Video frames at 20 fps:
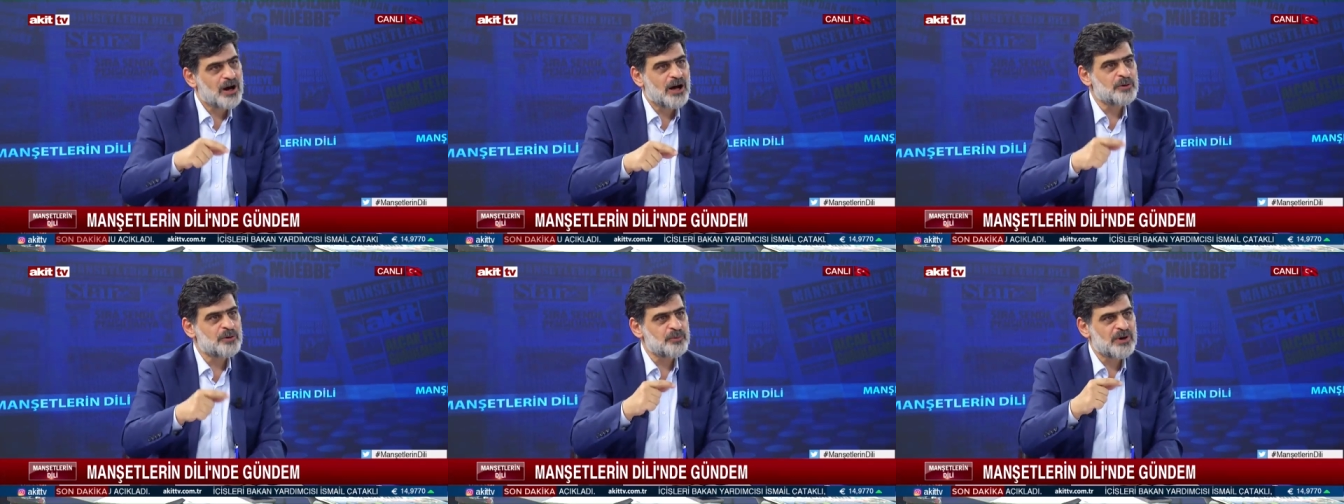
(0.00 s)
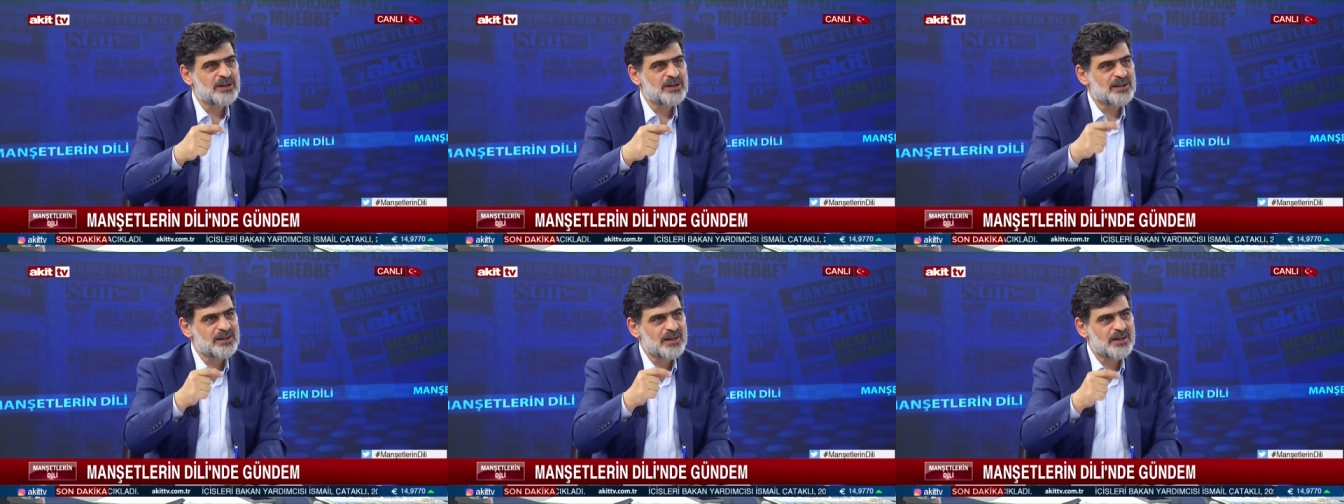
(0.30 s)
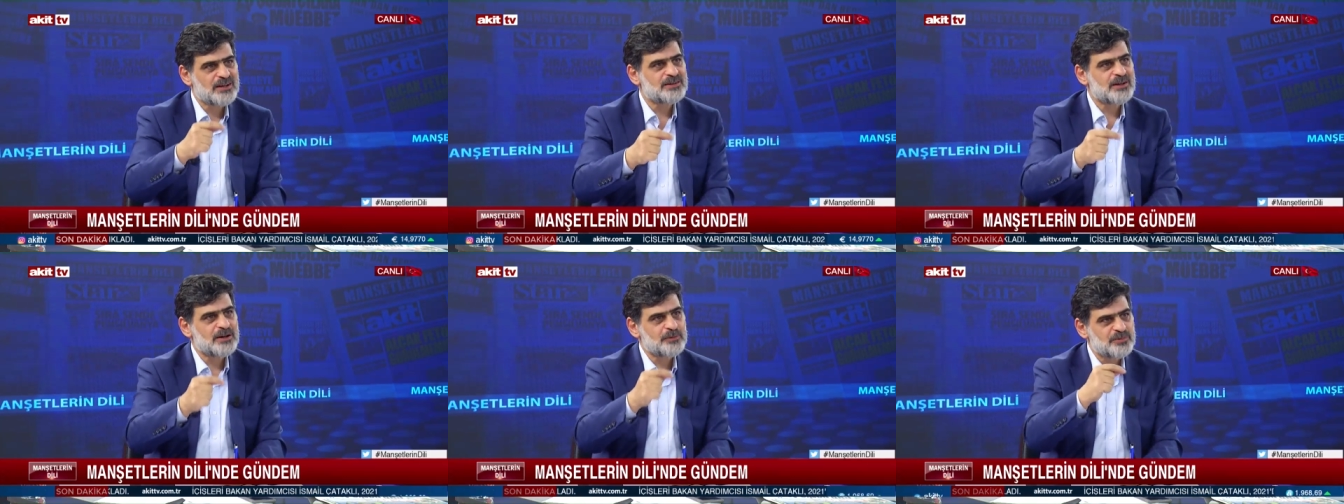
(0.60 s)

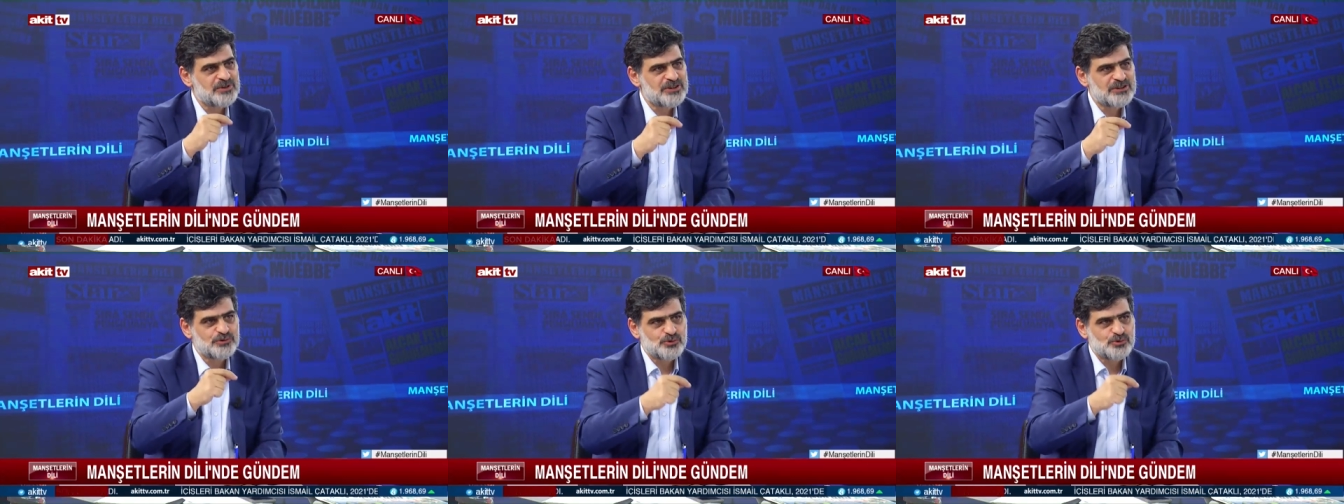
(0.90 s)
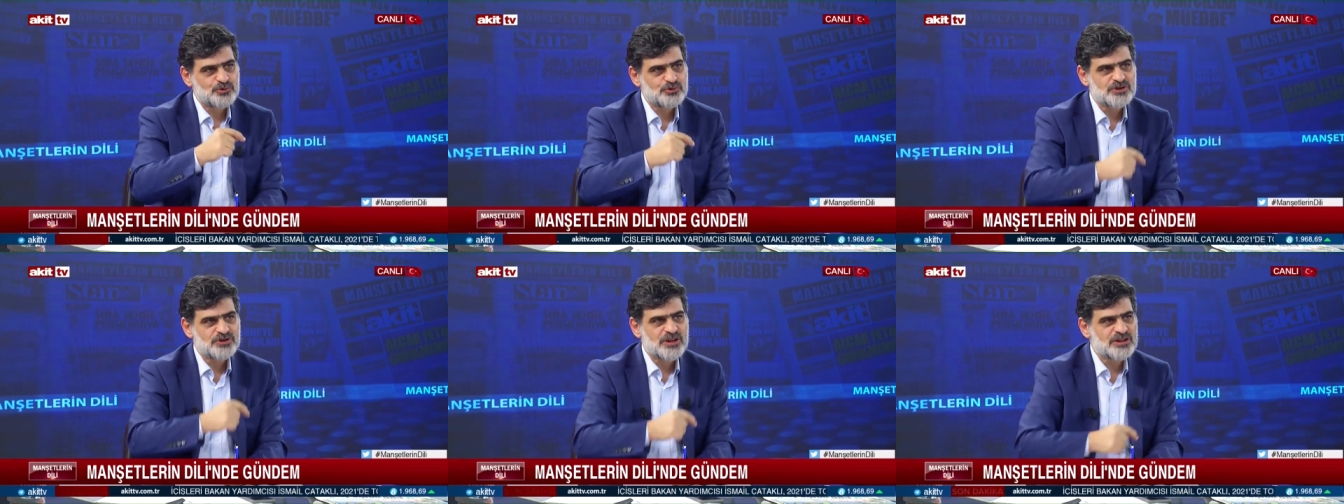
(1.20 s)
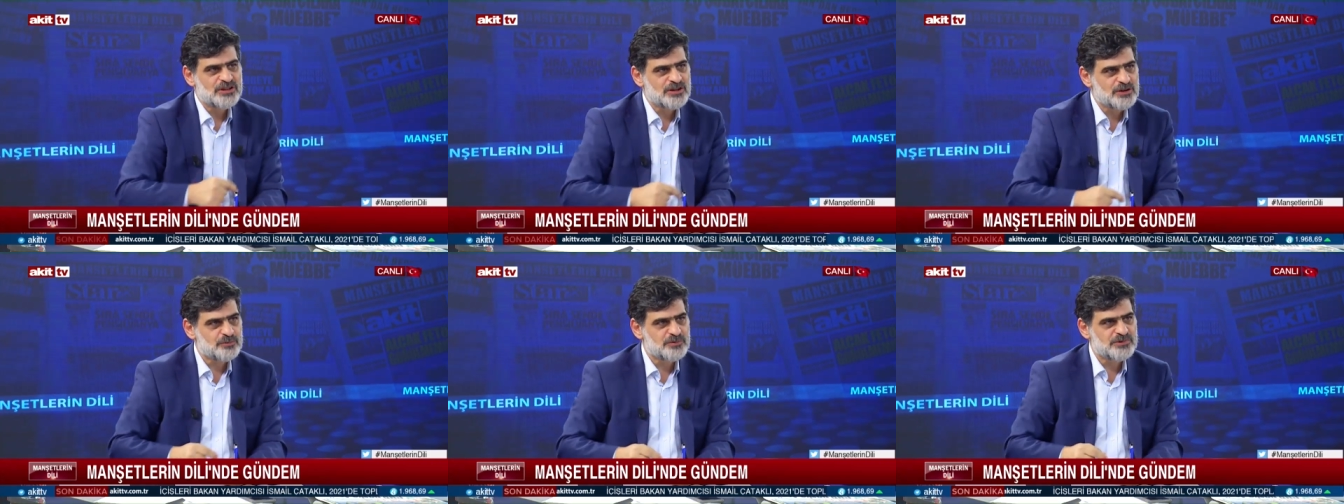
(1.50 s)
Marmara'ya da biz
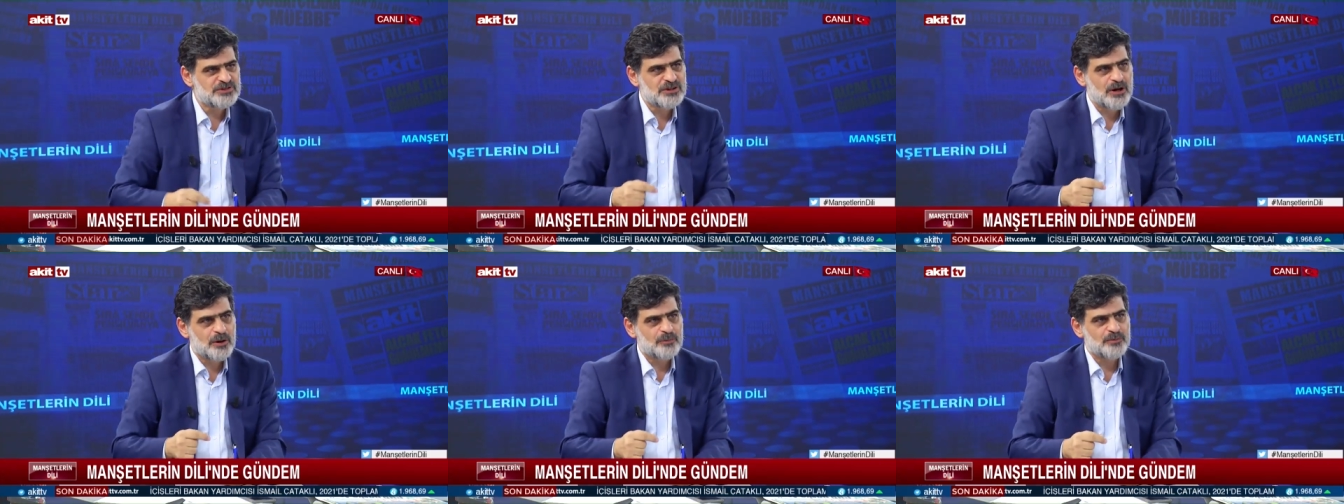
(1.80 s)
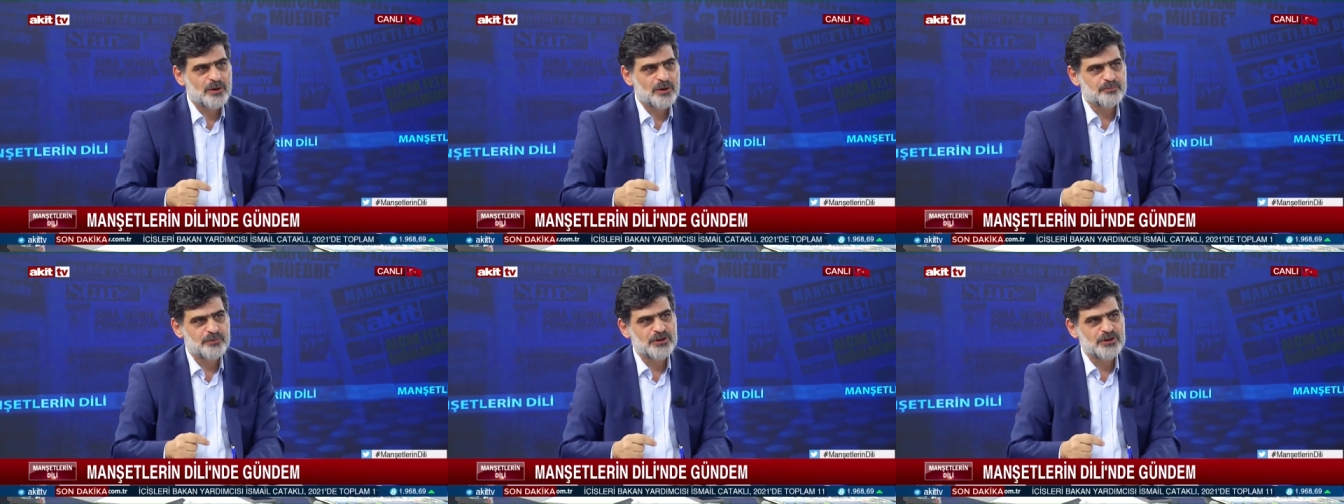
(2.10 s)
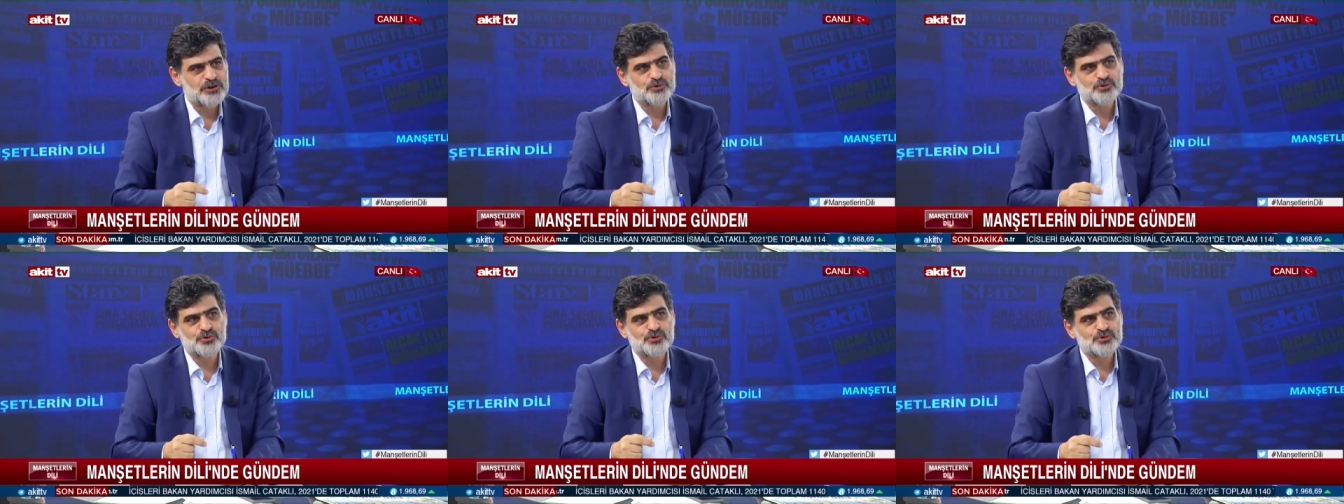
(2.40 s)
%20 zam
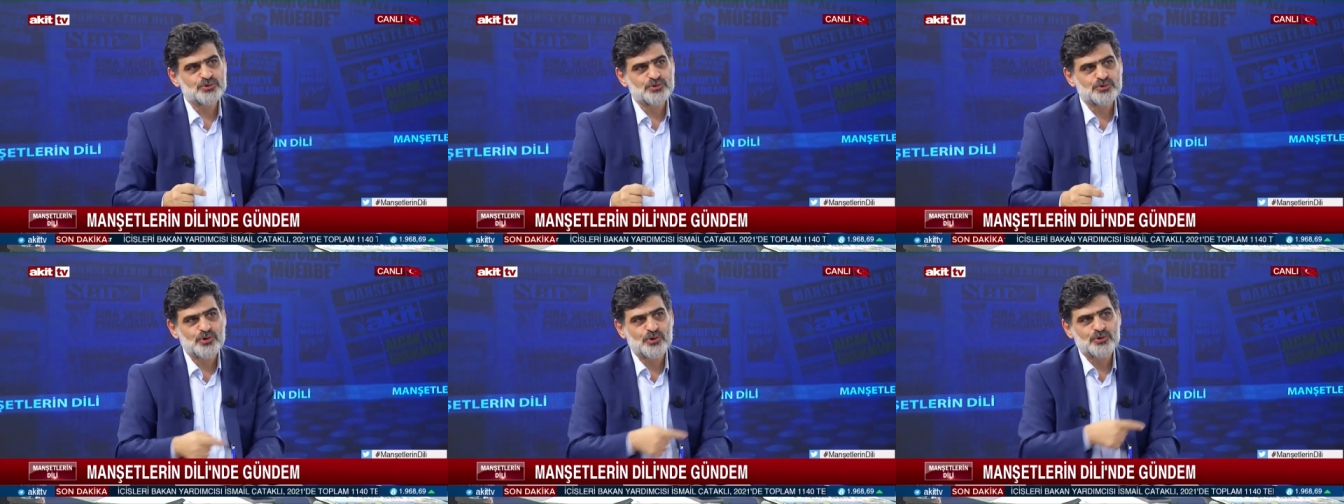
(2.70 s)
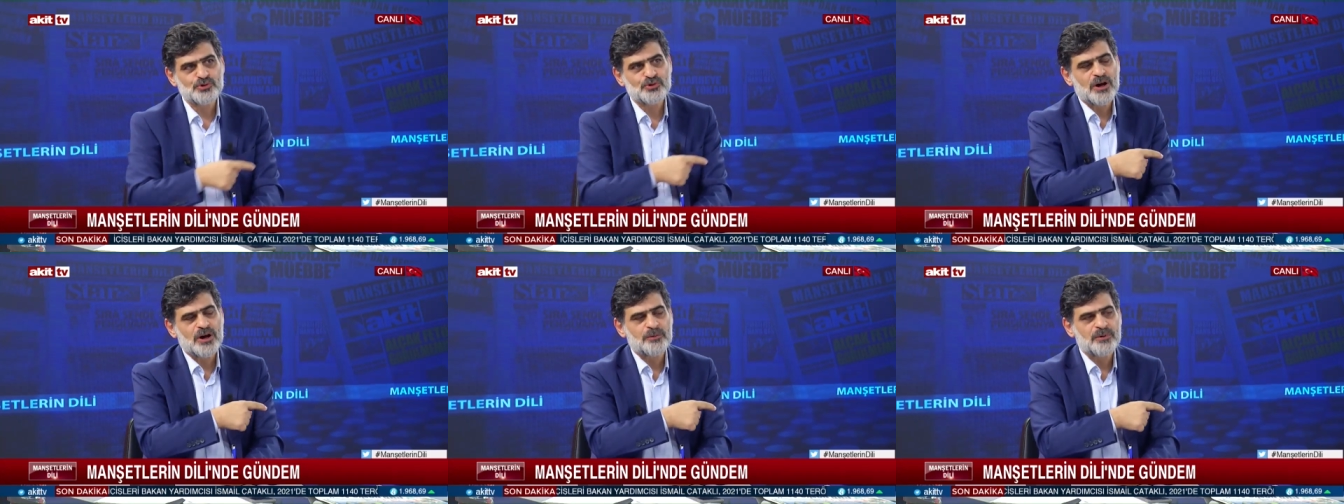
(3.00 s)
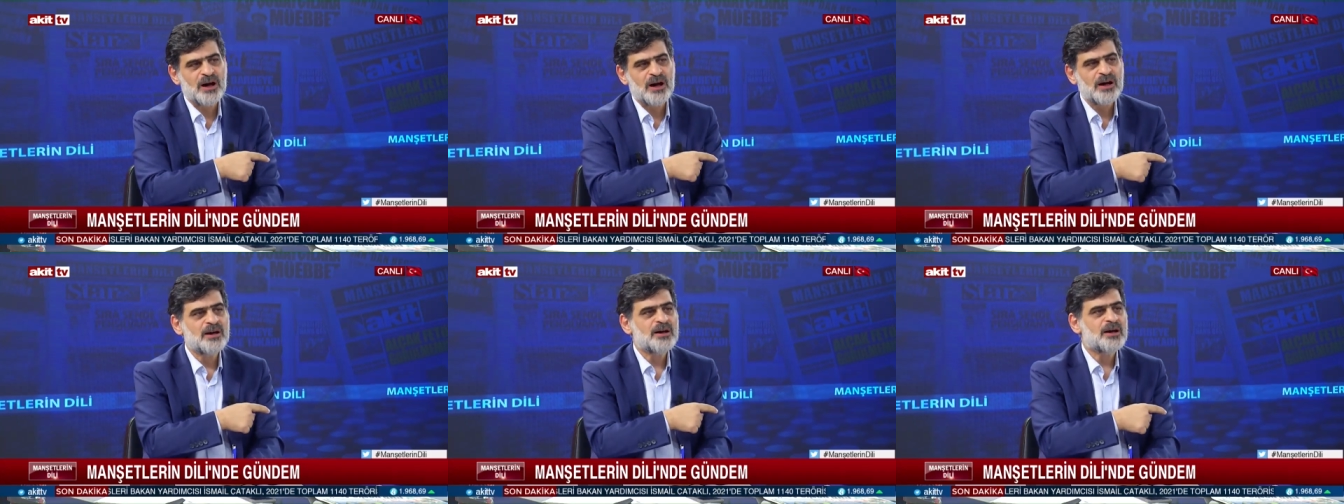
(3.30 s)
yapmayı düşünüyorduk
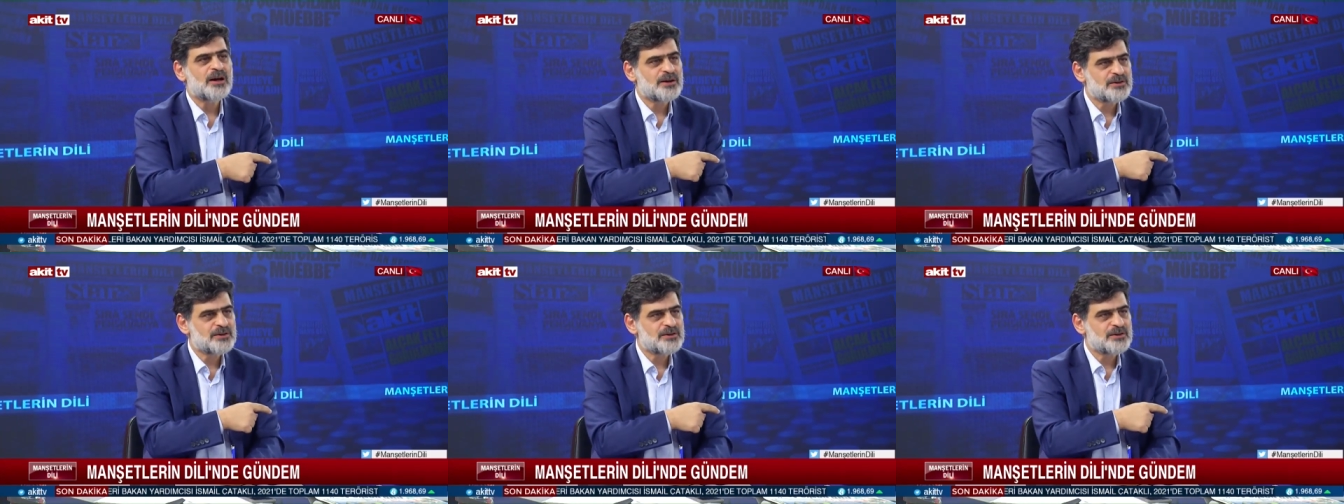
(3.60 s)
ama